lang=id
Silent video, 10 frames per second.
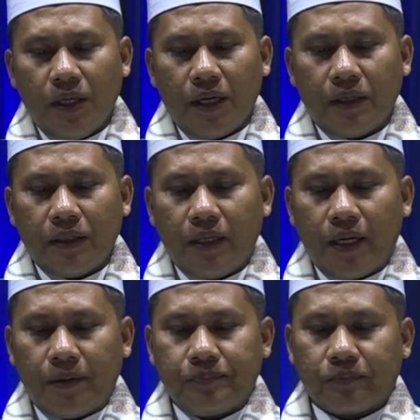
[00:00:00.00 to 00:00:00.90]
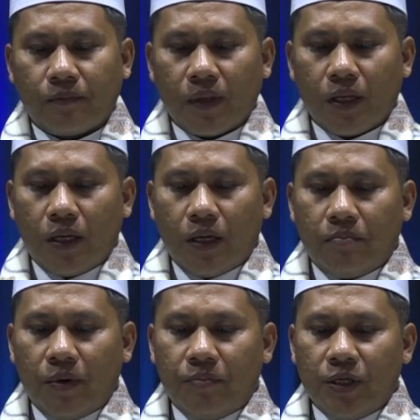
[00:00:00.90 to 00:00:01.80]
yang ketiga,
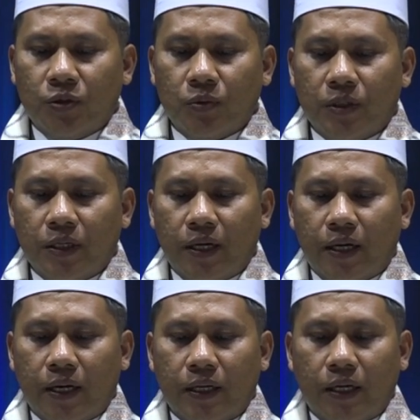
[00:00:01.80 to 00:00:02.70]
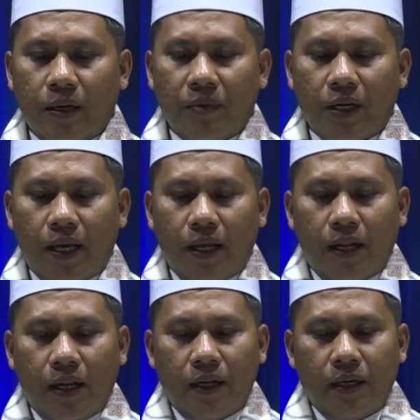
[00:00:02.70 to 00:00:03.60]
memicu tindakan
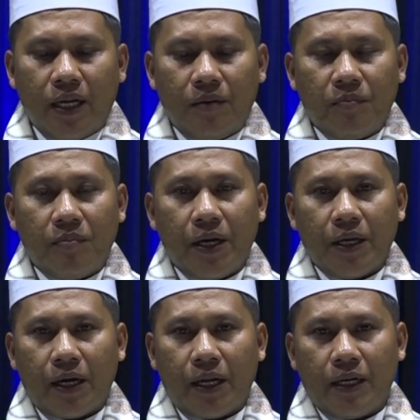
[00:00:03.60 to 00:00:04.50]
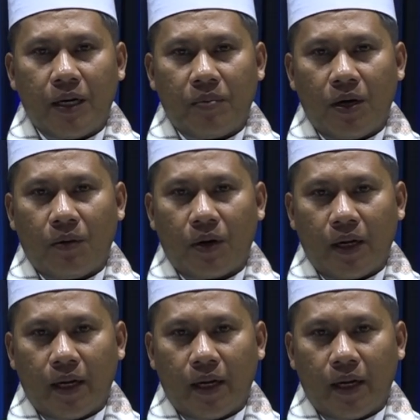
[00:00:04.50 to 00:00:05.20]
kriminal dan membahayakan daripada orang